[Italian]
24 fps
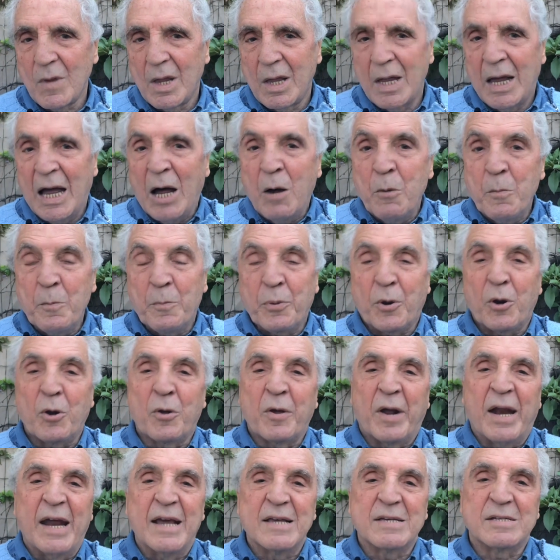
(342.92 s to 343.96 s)
a, un
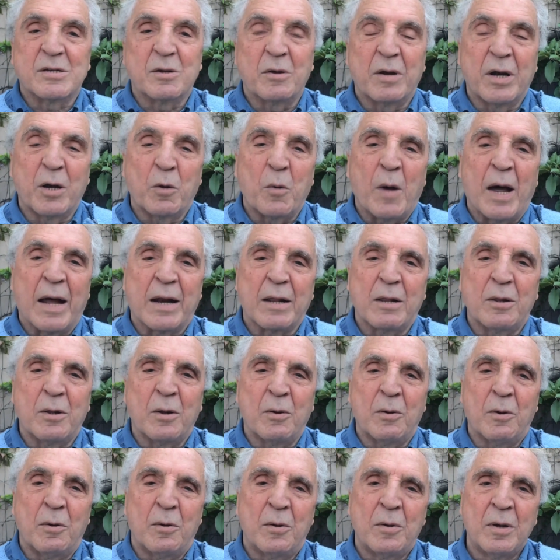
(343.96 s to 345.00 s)
progresso
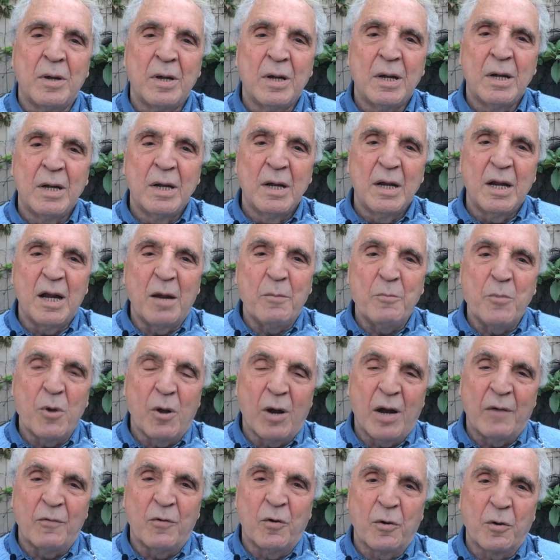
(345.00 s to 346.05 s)
riguardo il mio
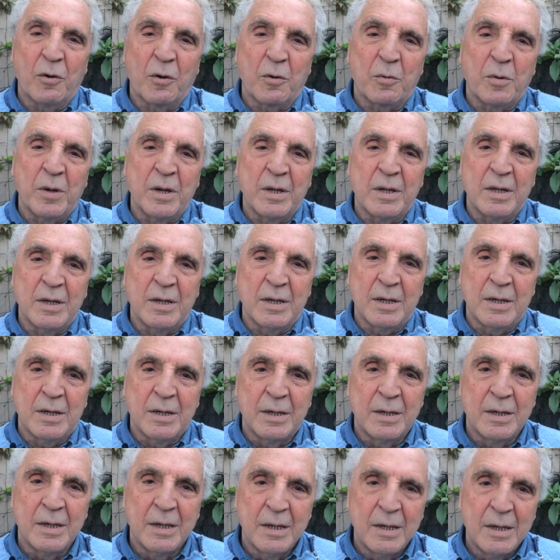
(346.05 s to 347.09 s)
lavoro.
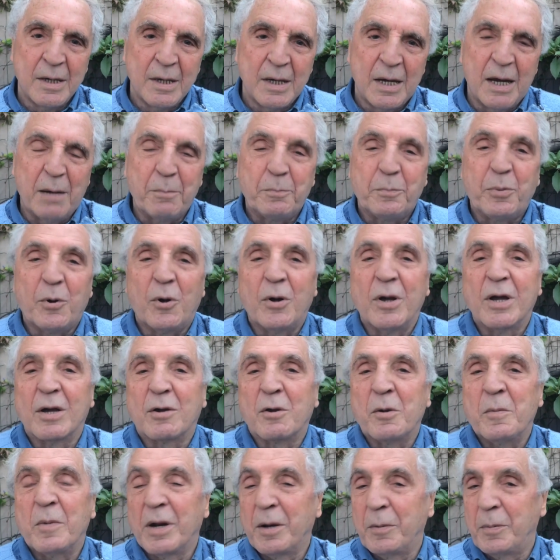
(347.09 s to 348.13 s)
Quindi. E poi,
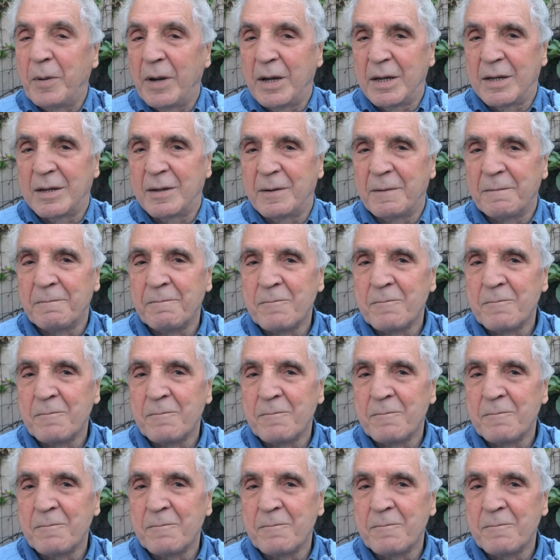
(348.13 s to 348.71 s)
come ripeto,